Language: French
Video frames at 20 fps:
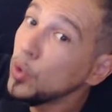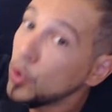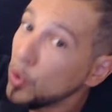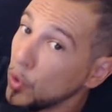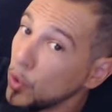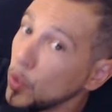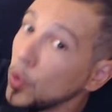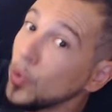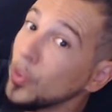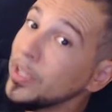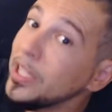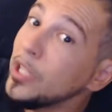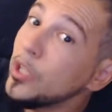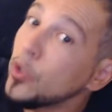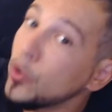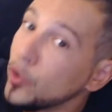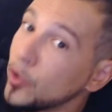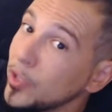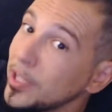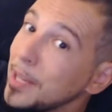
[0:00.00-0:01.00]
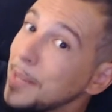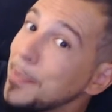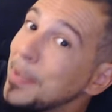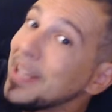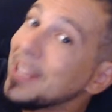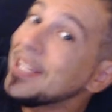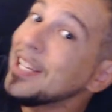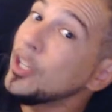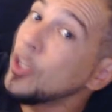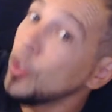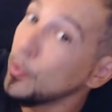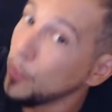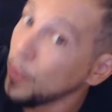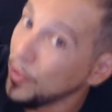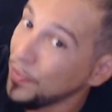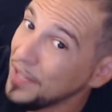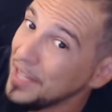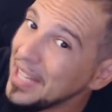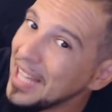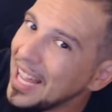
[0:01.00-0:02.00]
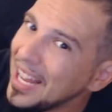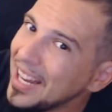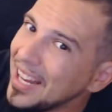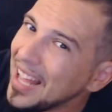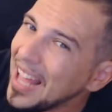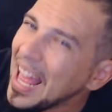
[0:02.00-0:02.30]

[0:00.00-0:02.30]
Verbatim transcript: que l'on dit que ce n'est pas un homme de finale,